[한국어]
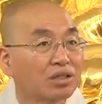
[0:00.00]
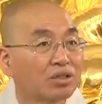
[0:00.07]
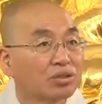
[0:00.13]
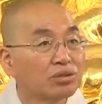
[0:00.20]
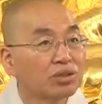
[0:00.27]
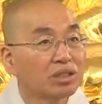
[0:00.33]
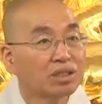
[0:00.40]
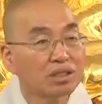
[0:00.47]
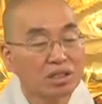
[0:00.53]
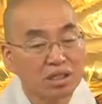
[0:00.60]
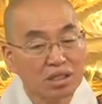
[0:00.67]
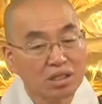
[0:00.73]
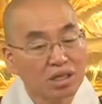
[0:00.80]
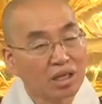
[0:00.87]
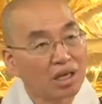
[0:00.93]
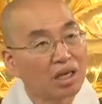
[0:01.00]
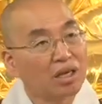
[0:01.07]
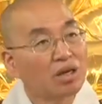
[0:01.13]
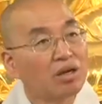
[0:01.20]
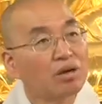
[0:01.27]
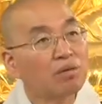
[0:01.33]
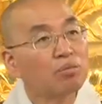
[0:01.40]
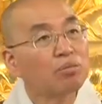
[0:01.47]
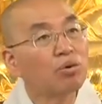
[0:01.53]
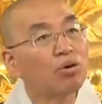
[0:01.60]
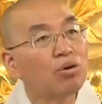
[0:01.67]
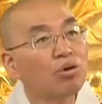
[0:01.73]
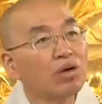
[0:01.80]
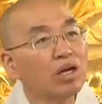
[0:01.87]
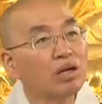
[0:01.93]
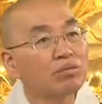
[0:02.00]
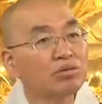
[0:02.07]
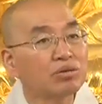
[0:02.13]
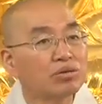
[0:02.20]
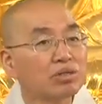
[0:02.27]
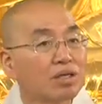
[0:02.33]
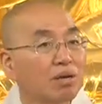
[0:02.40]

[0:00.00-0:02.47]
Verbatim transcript: 요즘 같은 세상에 뭘 해먹고